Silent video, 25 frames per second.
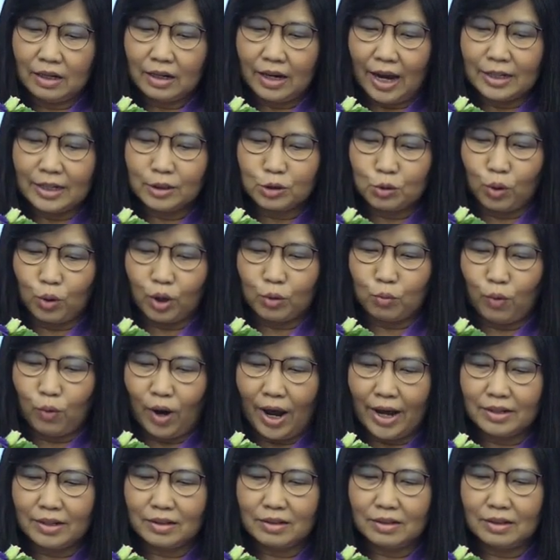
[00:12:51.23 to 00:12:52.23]
การตรวจ
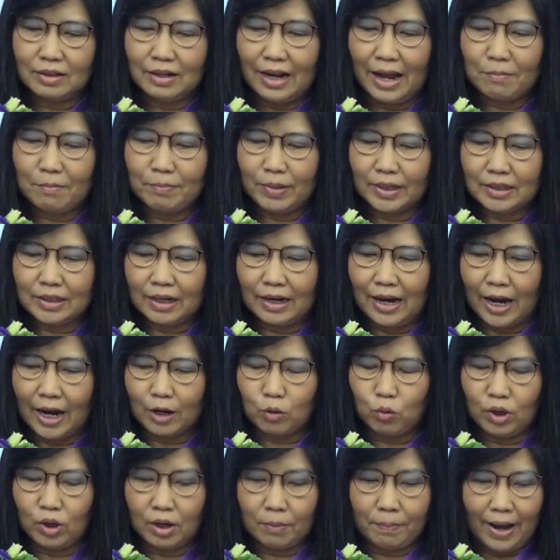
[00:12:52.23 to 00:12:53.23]
วัดและพัฒนา
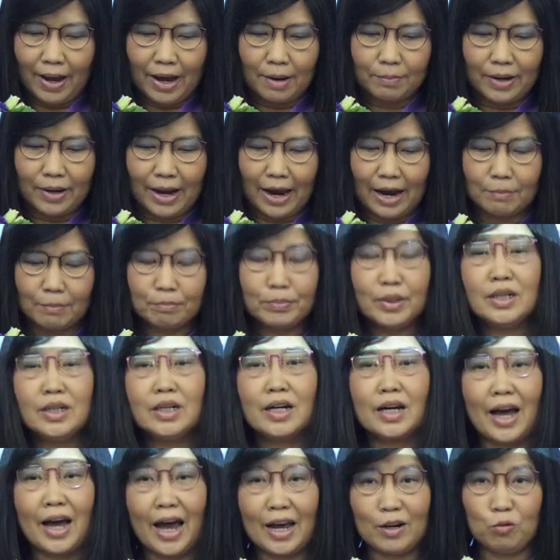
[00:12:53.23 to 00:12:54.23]
คุณภาพน้ำเพื่อ
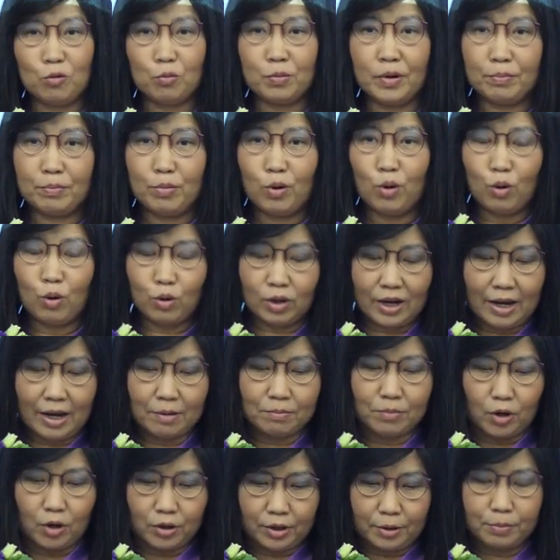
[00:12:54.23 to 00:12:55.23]
การอุปโภคและ
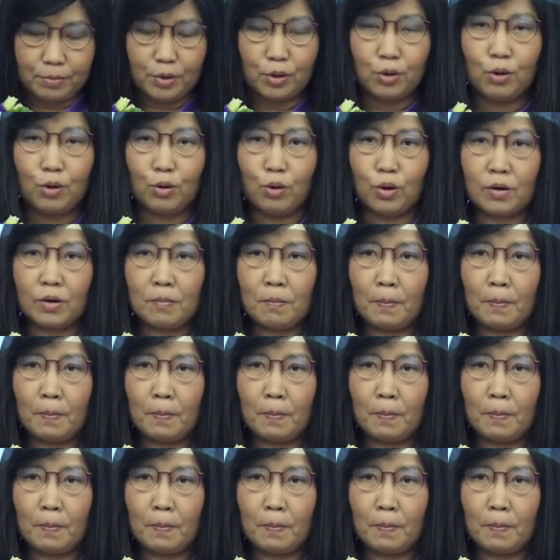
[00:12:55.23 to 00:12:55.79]
บริโภค